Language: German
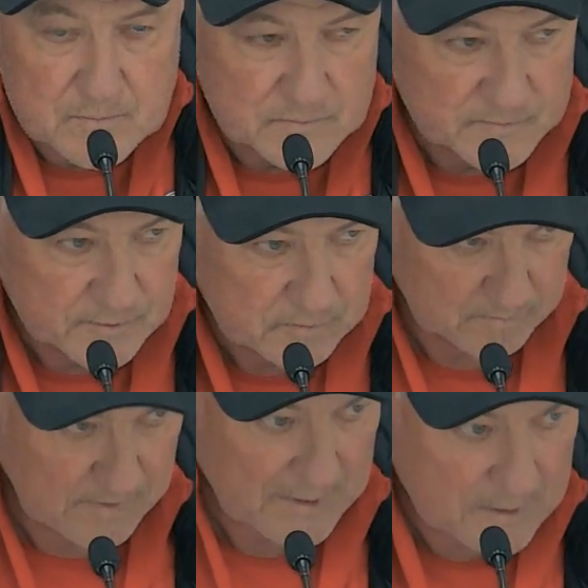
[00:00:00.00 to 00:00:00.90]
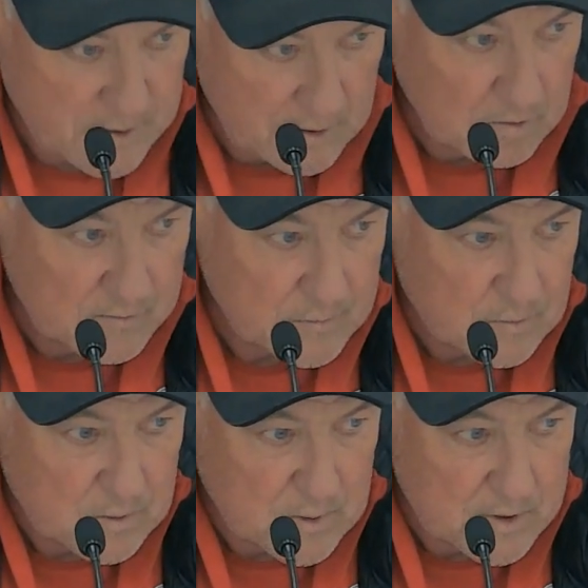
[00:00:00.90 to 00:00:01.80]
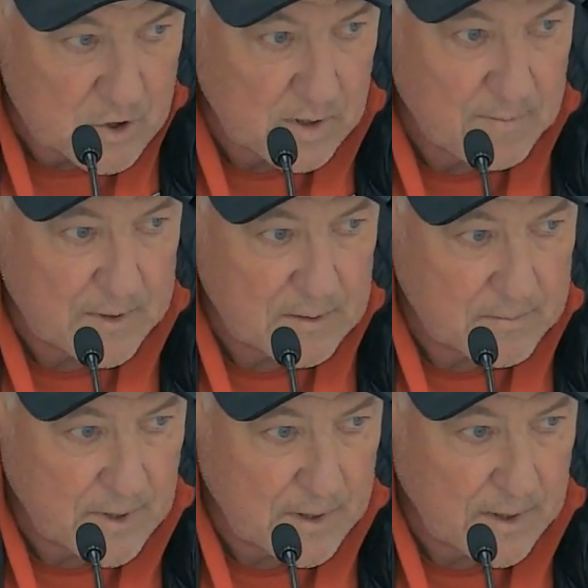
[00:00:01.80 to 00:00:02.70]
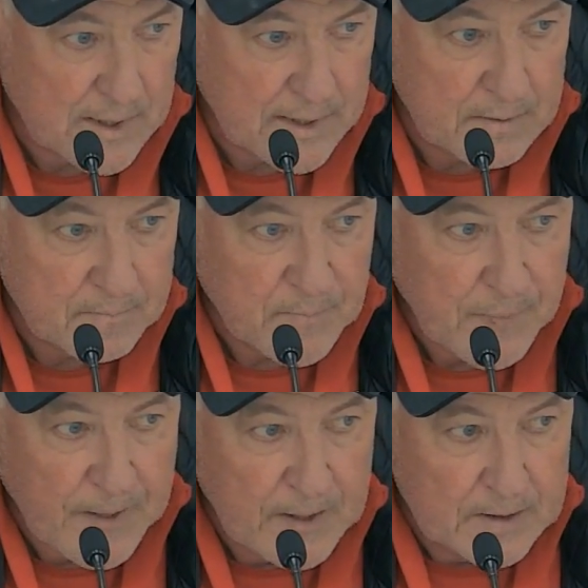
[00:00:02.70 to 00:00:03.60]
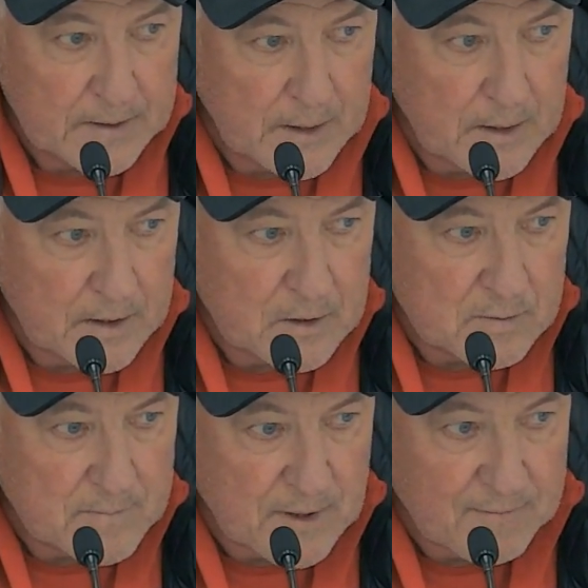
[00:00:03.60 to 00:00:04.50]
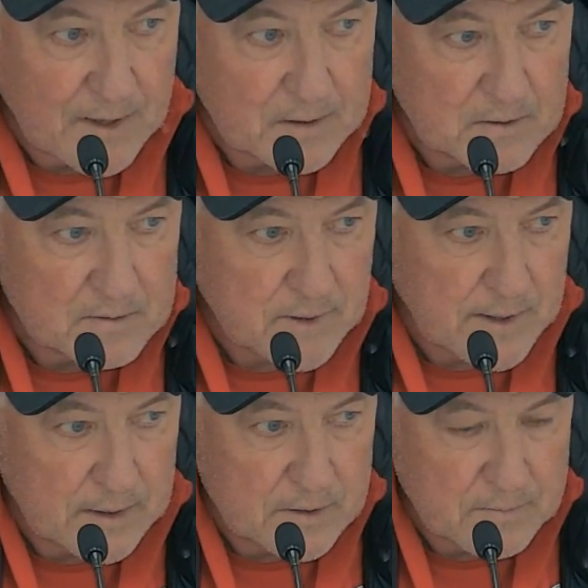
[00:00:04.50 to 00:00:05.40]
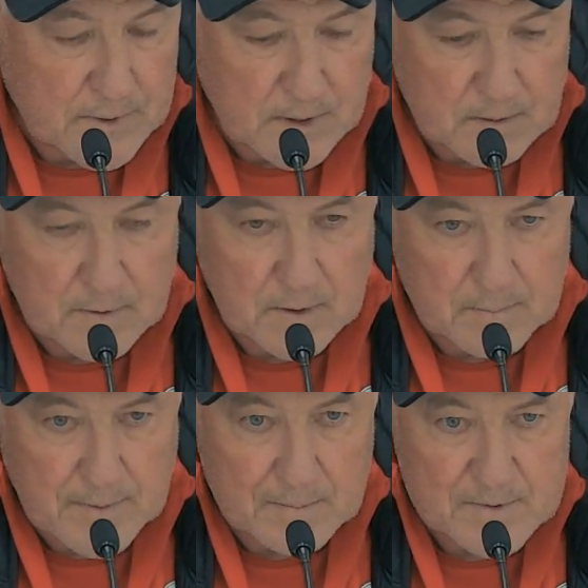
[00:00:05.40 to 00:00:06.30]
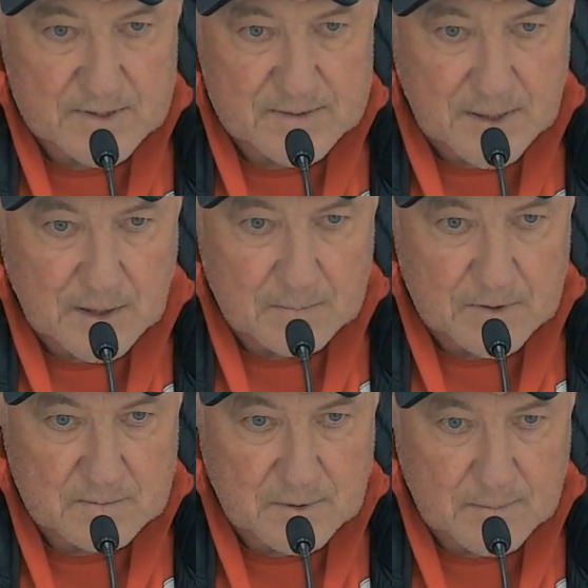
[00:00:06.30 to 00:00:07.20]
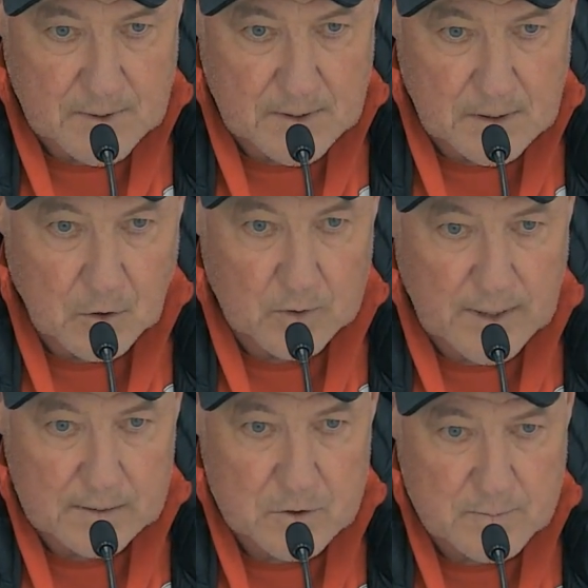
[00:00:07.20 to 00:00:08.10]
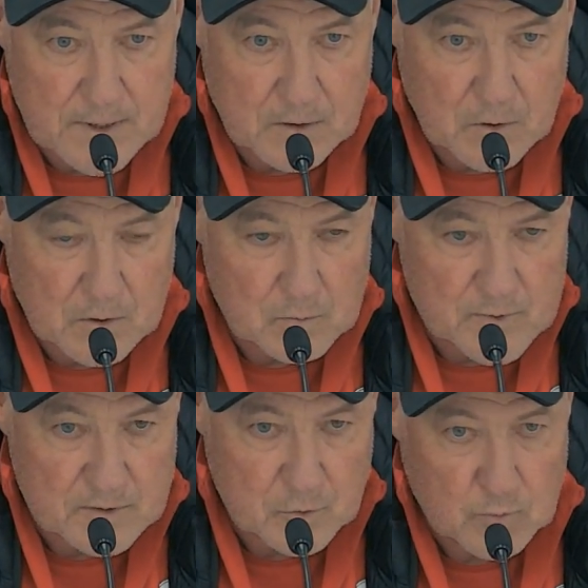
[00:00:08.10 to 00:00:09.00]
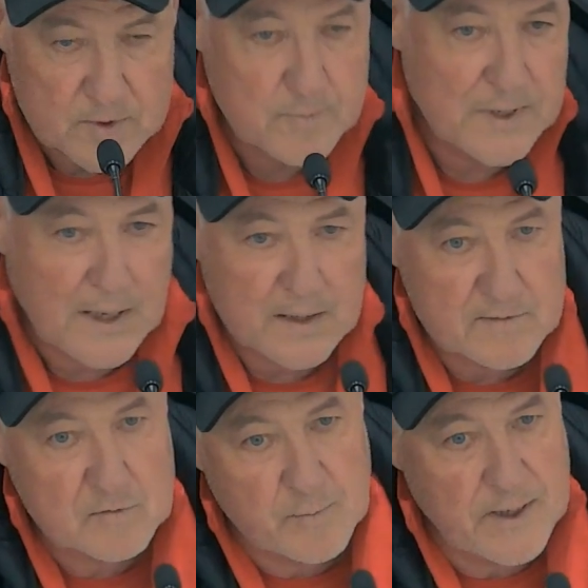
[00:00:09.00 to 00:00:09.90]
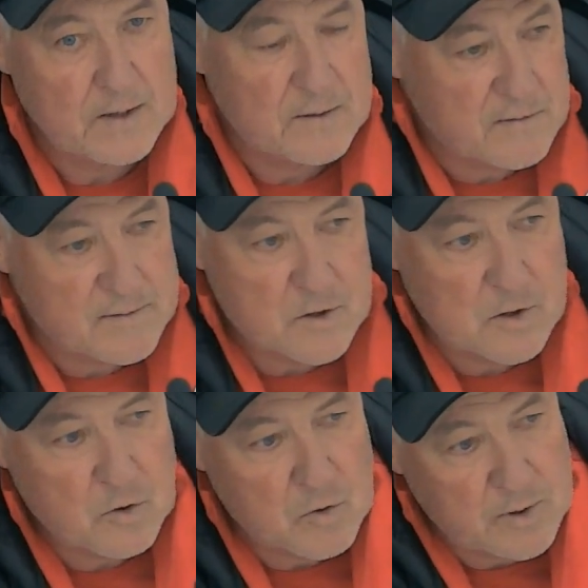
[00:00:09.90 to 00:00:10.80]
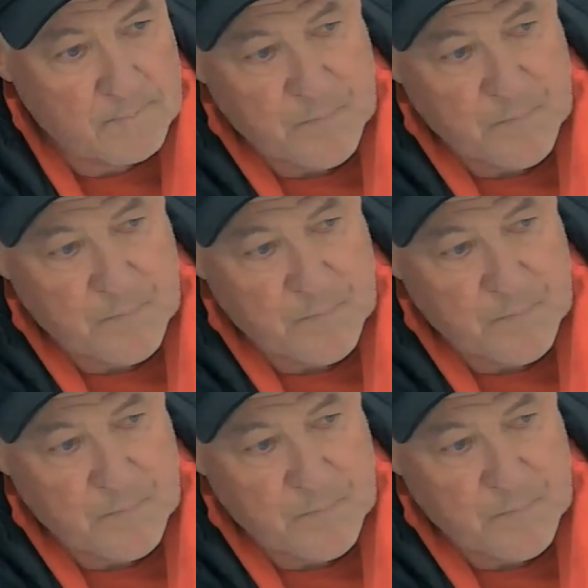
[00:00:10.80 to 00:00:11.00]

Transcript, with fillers: vom Alex Schirow und der Che macht den Ball da rein. Danach hätte ich mir erwartet, dass wir eigentlich mehr Ballbesitz haben, dass wir mehr Kontakte spielen können, um ein bisschen Ruhe ins Spiel reinzubringen. Das ist nicht gelungen.